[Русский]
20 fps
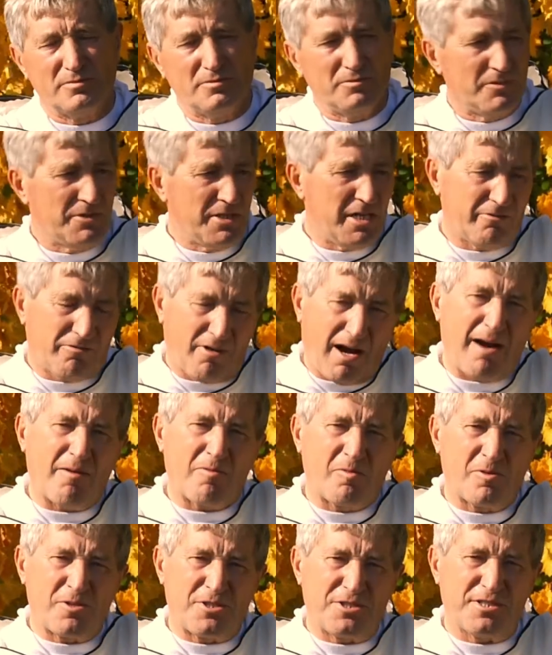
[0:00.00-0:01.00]
Не в
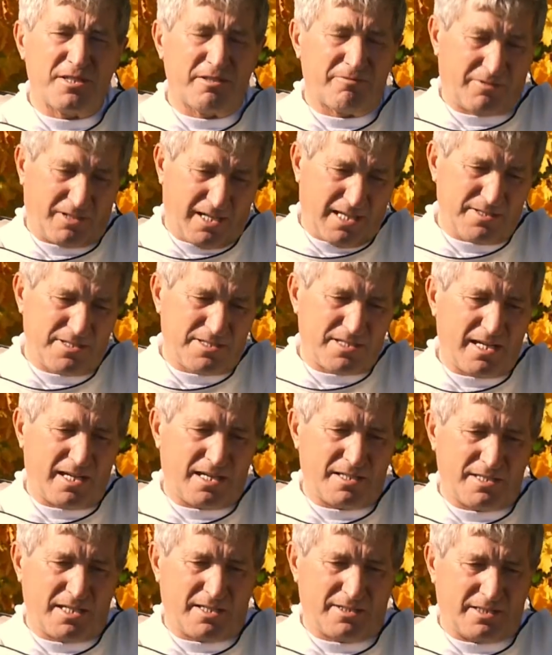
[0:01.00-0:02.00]
августе, в конце
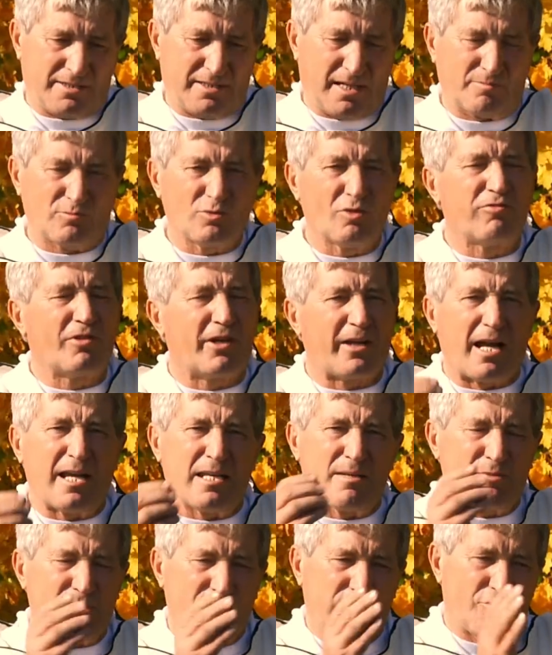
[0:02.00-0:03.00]
где-то там, ну в
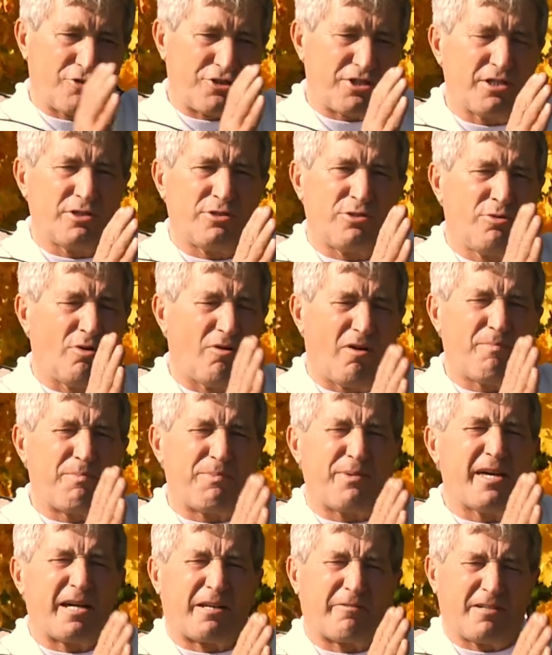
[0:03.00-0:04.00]
крайнем случае до
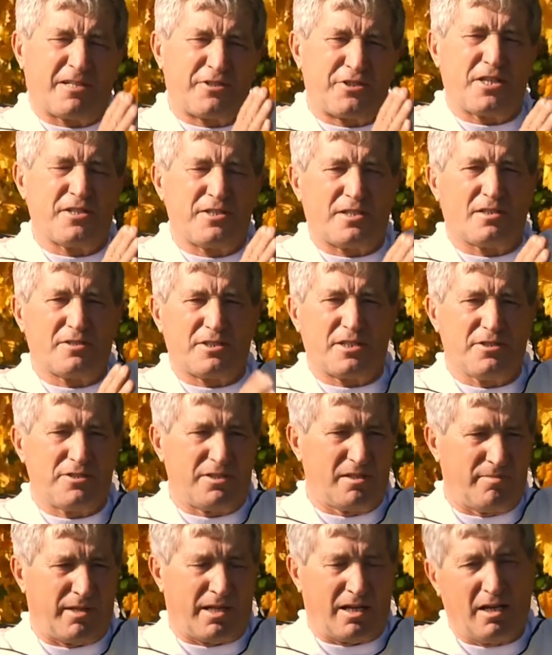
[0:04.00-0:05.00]
первых чисел
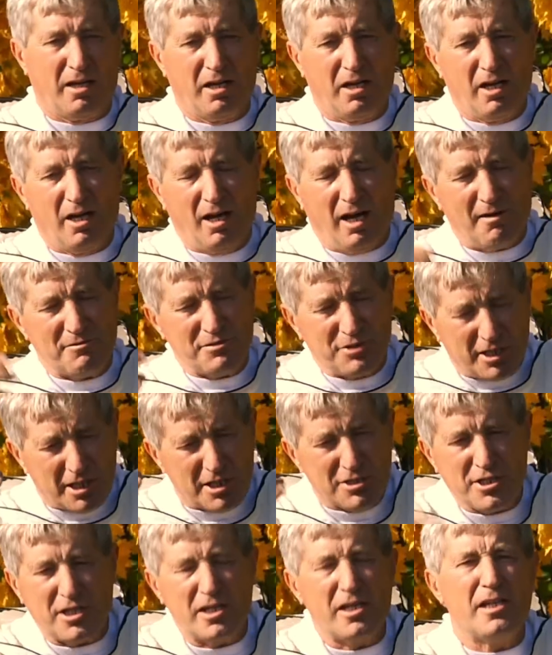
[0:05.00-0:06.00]
сентября, а в
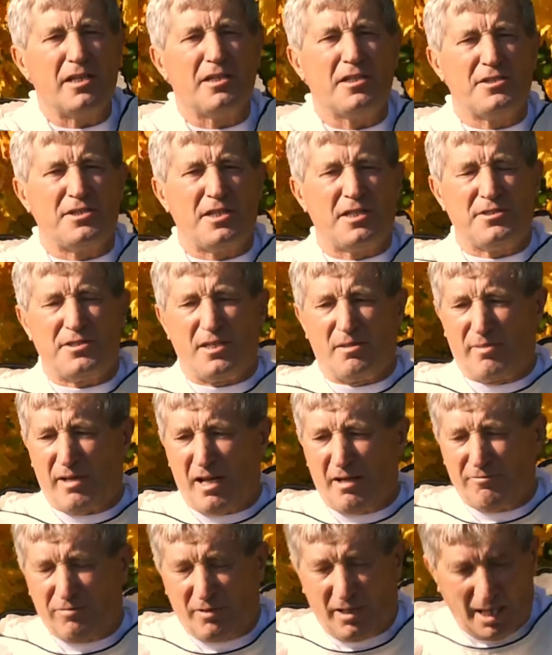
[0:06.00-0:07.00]
середине сентября,
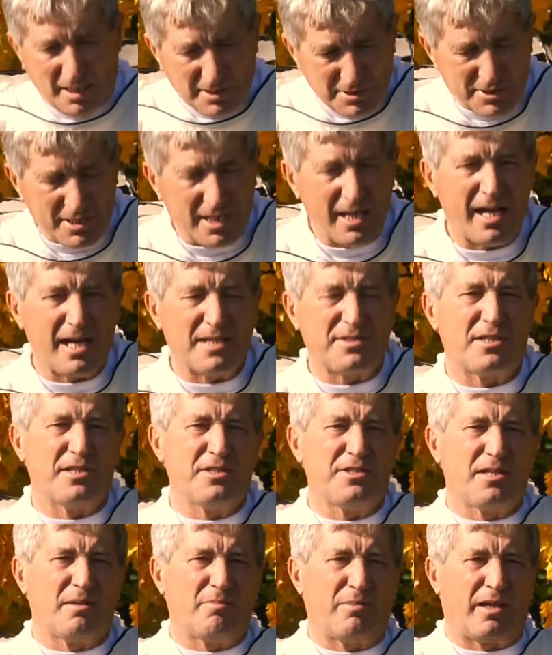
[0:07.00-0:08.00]
в конце
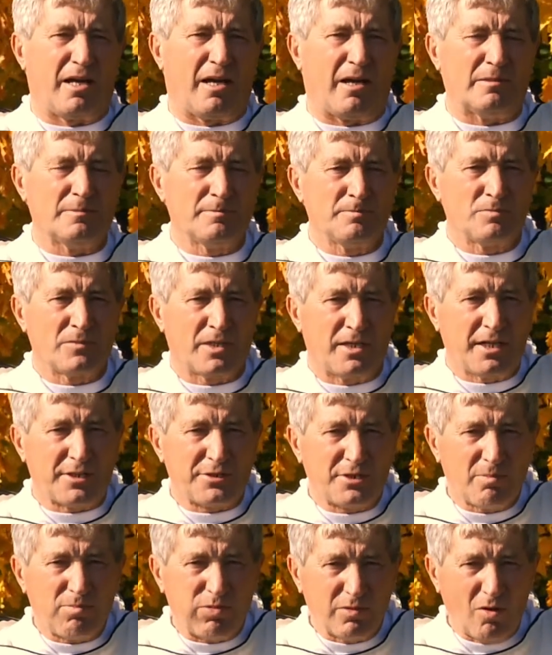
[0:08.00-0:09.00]
сентября.
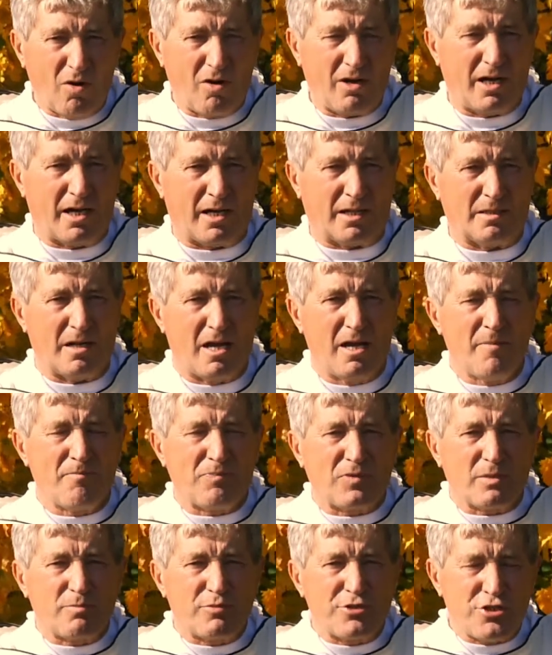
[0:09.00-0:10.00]
Это плохо.
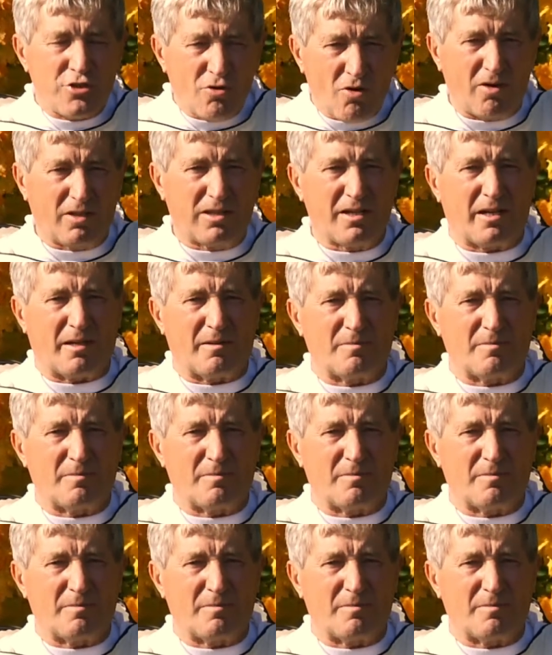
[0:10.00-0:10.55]
Пчелы